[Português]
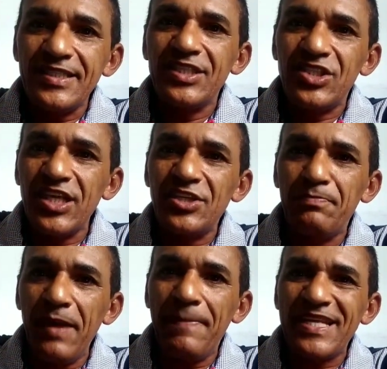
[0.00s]
esteja
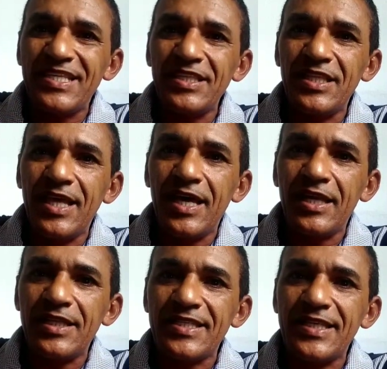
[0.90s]
bem presente
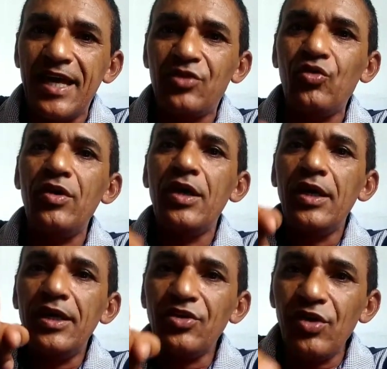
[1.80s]
dela, tá certo?
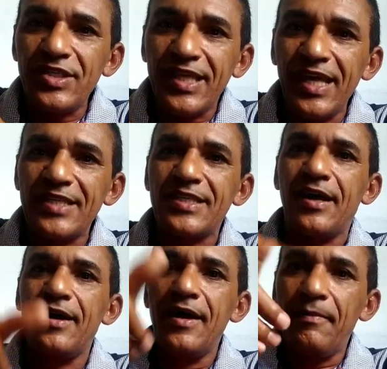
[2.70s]
E não
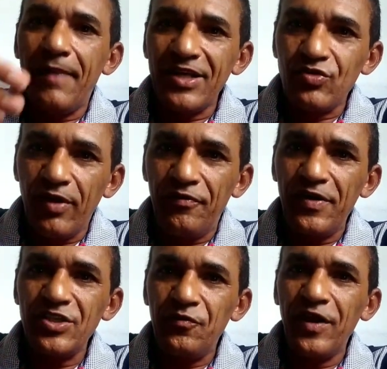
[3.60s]
esqueça, mais uma
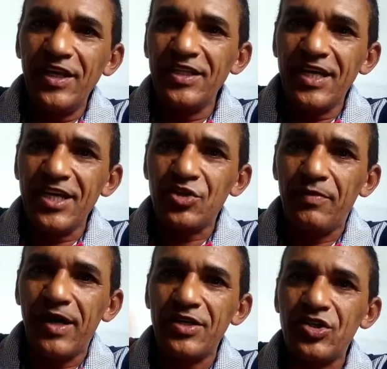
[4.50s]
vez, feliz Dia das
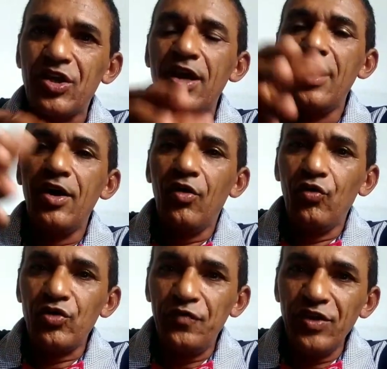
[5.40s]
Mães.
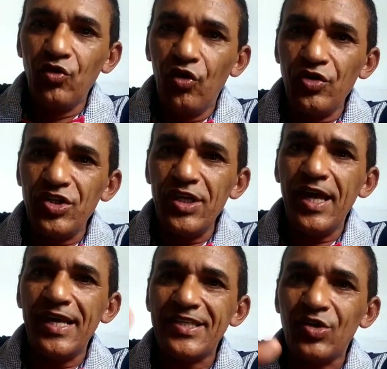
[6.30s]
Os vídeos hoje
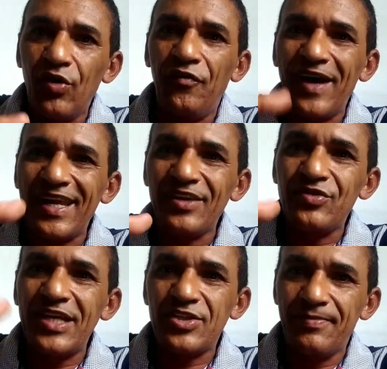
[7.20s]
é só
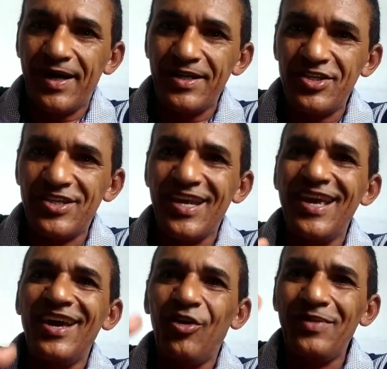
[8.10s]
falando das mães,
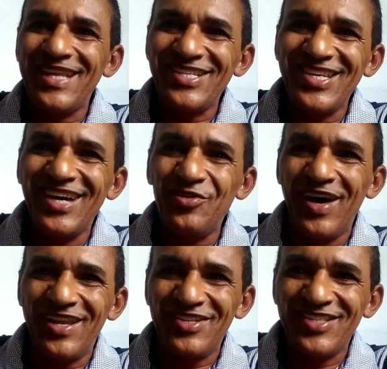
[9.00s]
homenageando
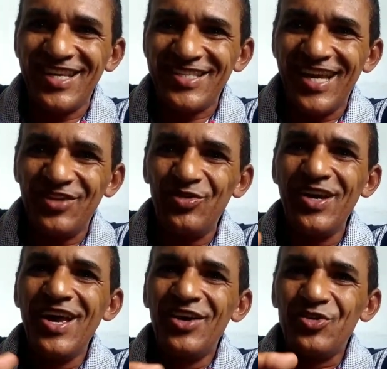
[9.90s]
elas, tá certo?
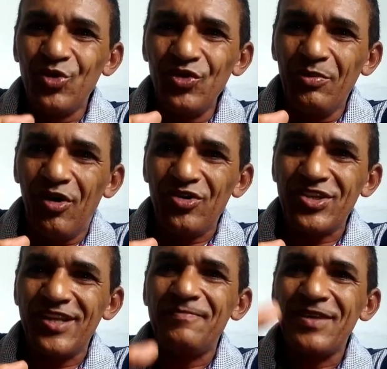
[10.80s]
Júnior
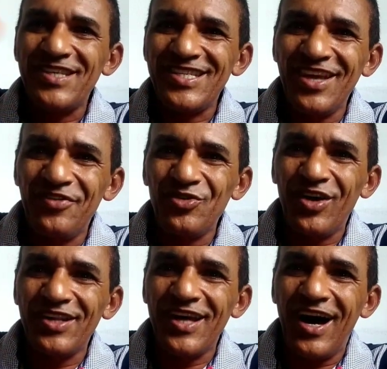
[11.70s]
Mostra, se inscreva no
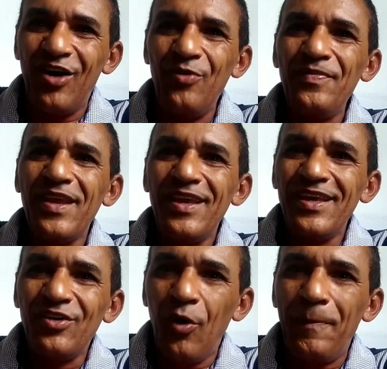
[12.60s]
canal
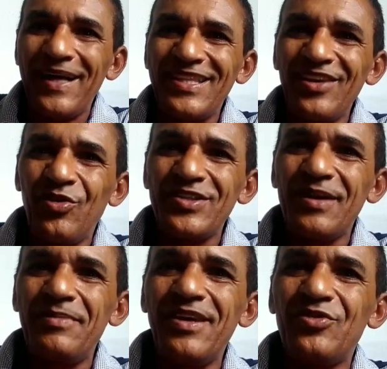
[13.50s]
e compartilhe com os
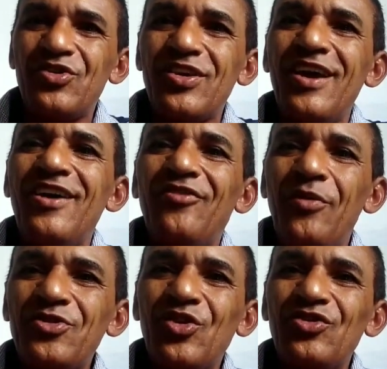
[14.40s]
amigos.
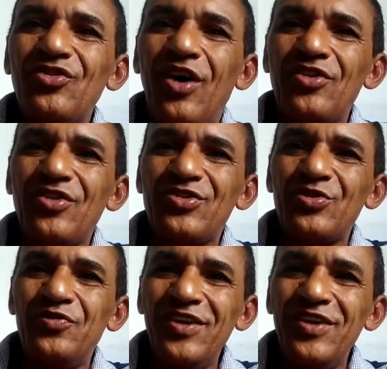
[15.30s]
Vamos continuar os nossos